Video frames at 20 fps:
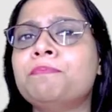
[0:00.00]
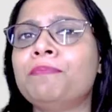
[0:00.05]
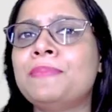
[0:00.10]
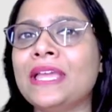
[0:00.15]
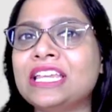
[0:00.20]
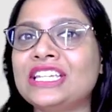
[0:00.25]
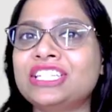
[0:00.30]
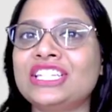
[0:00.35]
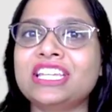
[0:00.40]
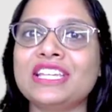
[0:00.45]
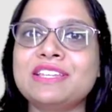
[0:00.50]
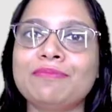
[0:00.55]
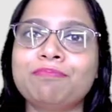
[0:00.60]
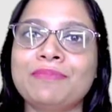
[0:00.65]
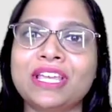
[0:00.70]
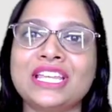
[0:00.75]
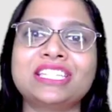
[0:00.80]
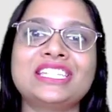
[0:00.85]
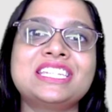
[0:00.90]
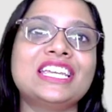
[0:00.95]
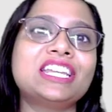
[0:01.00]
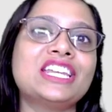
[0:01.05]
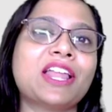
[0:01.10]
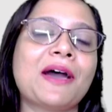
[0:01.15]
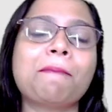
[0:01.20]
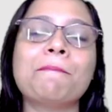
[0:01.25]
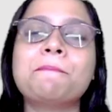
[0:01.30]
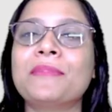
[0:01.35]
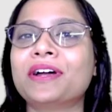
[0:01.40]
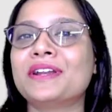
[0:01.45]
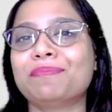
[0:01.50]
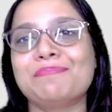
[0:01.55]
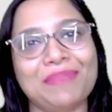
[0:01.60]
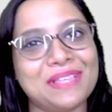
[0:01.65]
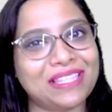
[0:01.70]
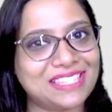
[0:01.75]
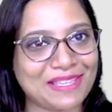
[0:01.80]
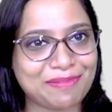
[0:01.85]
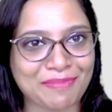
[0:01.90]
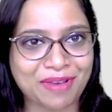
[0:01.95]
বেশি বেশি নাম্বার
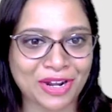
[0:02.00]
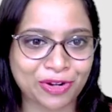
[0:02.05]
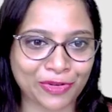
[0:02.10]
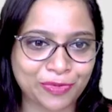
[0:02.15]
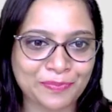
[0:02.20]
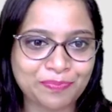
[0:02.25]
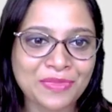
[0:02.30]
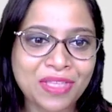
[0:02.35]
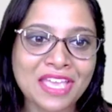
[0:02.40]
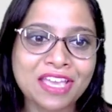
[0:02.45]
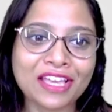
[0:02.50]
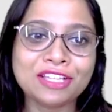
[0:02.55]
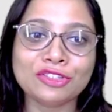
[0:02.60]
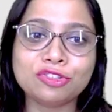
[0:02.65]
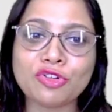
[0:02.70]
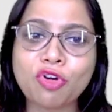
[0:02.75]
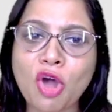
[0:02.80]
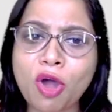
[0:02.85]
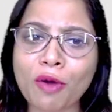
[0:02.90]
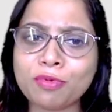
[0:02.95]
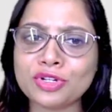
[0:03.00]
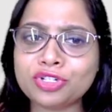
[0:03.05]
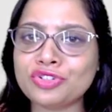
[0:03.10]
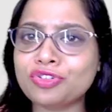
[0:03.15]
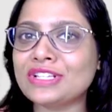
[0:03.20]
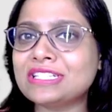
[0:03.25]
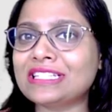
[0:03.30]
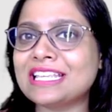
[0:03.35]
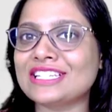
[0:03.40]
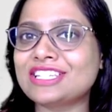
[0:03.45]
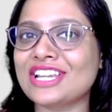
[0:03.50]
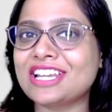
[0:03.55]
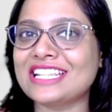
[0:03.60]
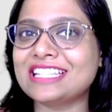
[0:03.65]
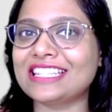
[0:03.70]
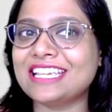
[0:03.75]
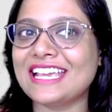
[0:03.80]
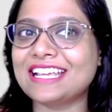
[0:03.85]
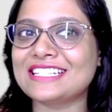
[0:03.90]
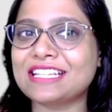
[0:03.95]
পেতে পারো তো অবশ্যই
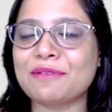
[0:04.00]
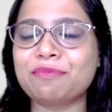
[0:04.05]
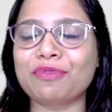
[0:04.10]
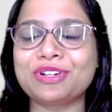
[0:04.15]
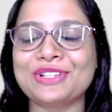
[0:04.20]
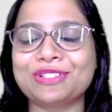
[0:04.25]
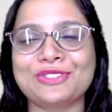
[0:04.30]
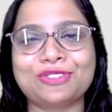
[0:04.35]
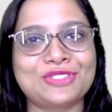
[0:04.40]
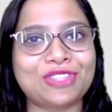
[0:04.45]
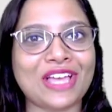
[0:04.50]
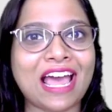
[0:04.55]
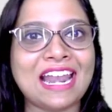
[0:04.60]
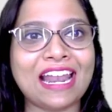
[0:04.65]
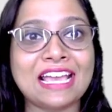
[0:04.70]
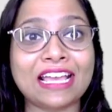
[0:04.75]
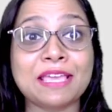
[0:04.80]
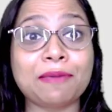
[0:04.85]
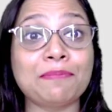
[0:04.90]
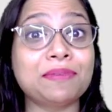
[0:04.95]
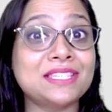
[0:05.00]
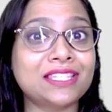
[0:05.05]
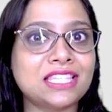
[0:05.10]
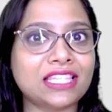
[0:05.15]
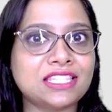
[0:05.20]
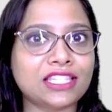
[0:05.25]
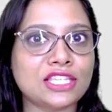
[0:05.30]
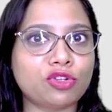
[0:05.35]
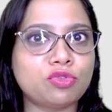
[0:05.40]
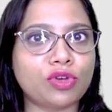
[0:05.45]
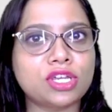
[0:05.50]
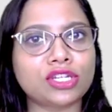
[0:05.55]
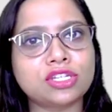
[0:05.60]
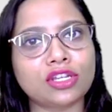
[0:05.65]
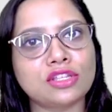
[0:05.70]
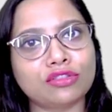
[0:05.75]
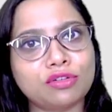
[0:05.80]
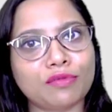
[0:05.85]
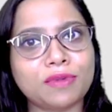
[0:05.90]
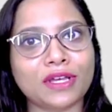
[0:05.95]
সেশনের দিকে যাব কিন্তু তার আগে পিসেস
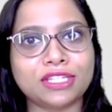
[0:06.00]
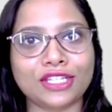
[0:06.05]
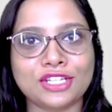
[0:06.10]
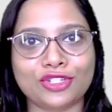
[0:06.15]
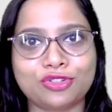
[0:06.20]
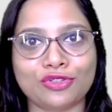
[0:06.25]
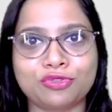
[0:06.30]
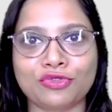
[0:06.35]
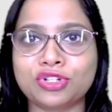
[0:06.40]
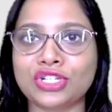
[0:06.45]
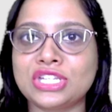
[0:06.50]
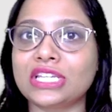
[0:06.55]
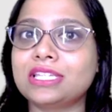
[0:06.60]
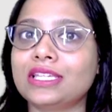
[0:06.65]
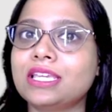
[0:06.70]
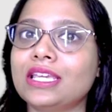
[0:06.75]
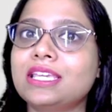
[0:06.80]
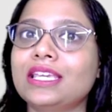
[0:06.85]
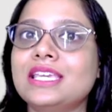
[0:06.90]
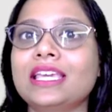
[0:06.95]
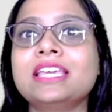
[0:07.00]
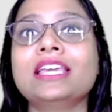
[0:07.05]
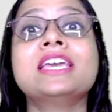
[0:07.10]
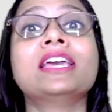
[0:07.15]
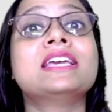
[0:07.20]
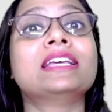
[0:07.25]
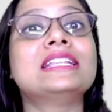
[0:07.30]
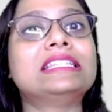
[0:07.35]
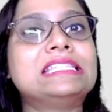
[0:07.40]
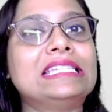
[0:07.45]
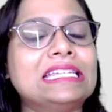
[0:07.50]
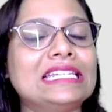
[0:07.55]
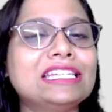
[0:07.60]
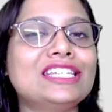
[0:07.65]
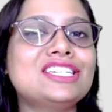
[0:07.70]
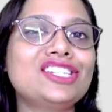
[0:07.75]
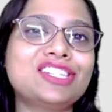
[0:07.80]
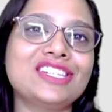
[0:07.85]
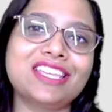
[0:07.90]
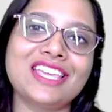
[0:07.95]
এডুকেশন তোমাদের জন্য ঠিক কি কি
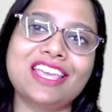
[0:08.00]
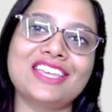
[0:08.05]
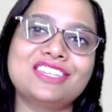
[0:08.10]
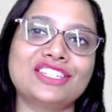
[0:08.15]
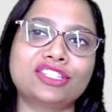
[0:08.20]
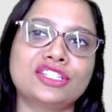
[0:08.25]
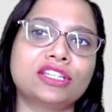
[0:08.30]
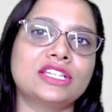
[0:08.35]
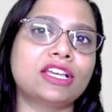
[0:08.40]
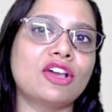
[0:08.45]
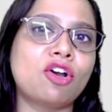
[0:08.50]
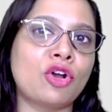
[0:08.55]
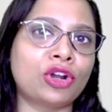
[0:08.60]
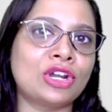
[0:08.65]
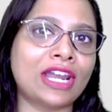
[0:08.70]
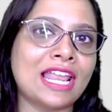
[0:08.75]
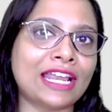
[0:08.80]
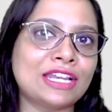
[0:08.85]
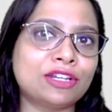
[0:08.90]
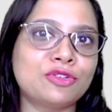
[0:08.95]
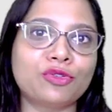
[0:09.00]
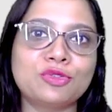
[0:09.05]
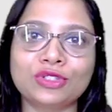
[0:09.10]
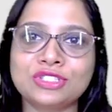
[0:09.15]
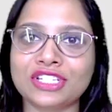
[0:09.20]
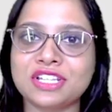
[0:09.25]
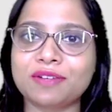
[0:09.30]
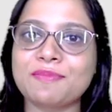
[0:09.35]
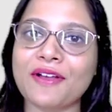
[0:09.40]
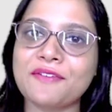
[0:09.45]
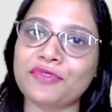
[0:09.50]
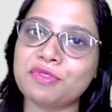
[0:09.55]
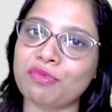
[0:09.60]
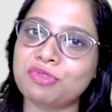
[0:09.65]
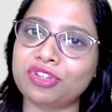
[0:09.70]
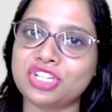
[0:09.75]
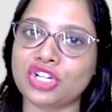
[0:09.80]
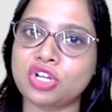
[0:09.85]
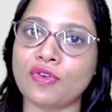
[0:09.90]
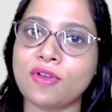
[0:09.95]
জিনিস নিয়ে এসেছে অনলাইন কোর্সের মাধ্যমে
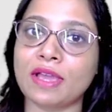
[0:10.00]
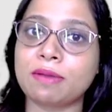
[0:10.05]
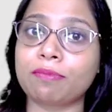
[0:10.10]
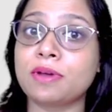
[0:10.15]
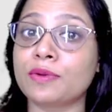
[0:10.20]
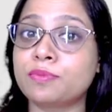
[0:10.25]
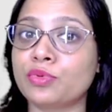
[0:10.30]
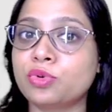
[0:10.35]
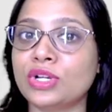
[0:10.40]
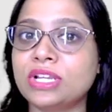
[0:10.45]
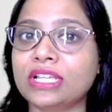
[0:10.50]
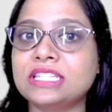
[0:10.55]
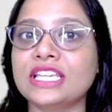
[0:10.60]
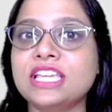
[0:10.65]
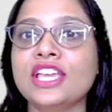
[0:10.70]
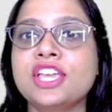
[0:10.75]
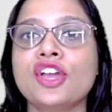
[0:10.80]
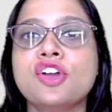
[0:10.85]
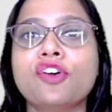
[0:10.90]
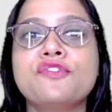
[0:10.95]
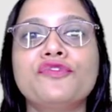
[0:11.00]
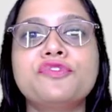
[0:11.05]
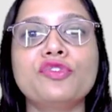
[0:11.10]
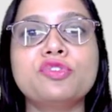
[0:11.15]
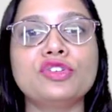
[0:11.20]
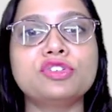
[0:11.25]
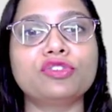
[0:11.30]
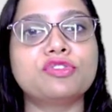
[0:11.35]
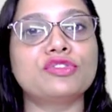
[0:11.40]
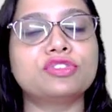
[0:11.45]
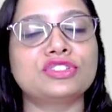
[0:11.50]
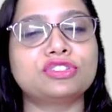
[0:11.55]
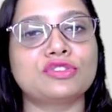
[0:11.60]
সেটাও একবার বলে দিই ফুল কোর্স